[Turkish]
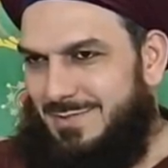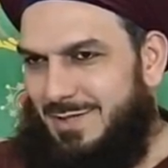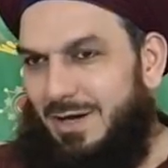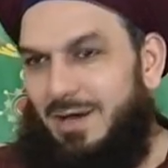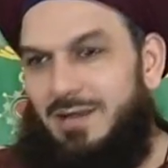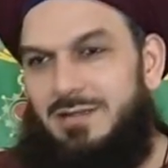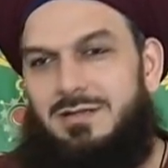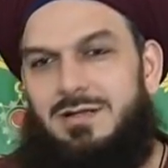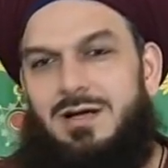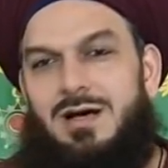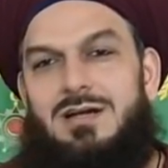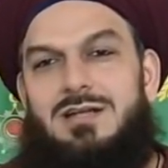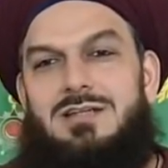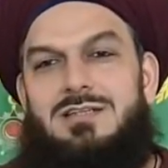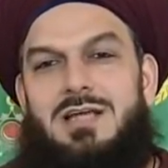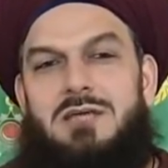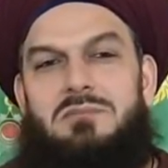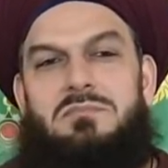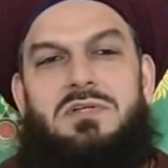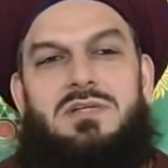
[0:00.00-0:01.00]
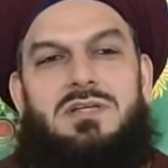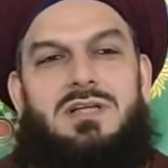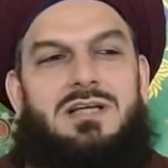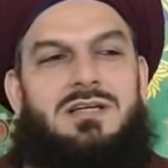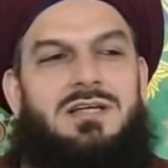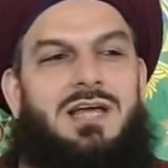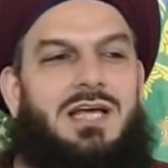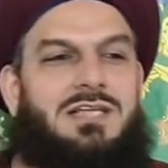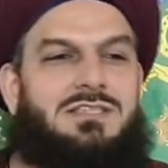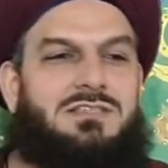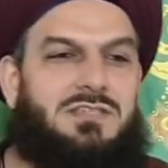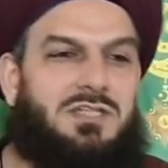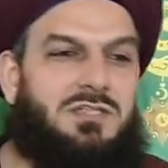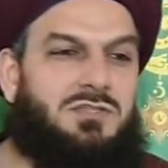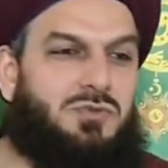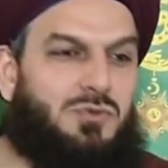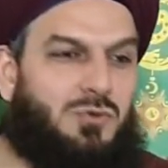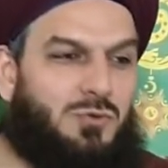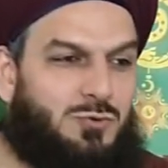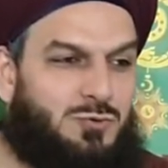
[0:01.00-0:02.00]
Allah'ın emirlerini es
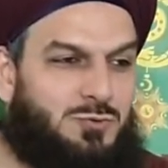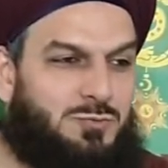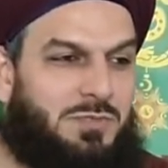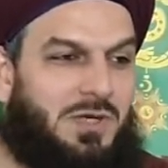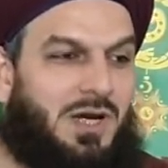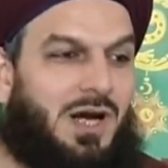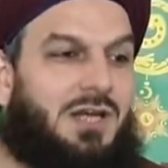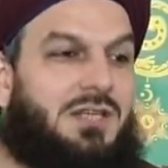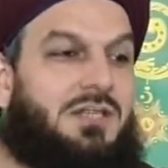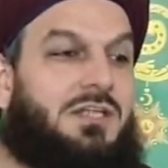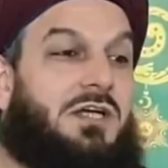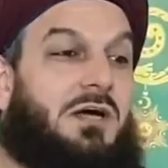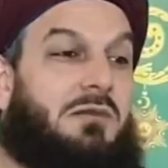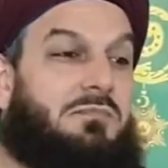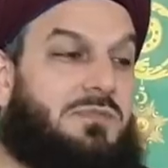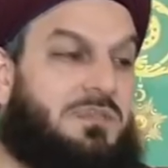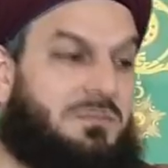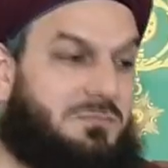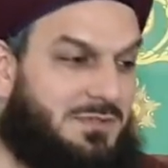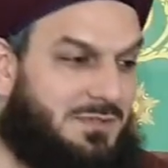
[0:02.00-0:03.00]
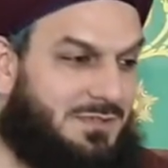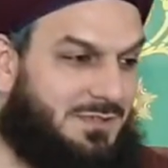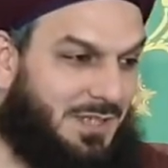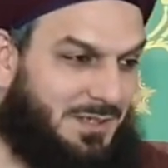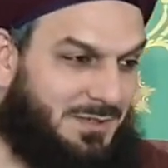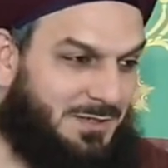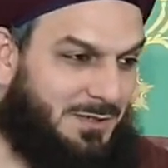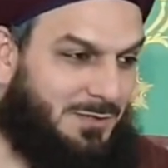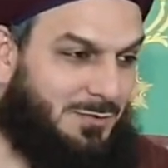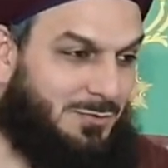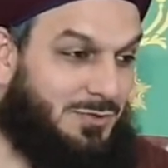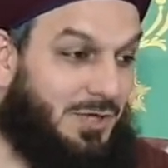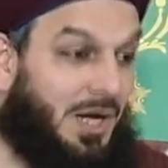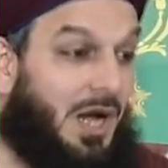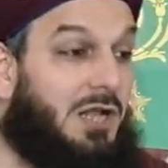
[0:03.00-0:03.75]
geçiyoruz, bir hayır yaptığımızı zannediyoruz.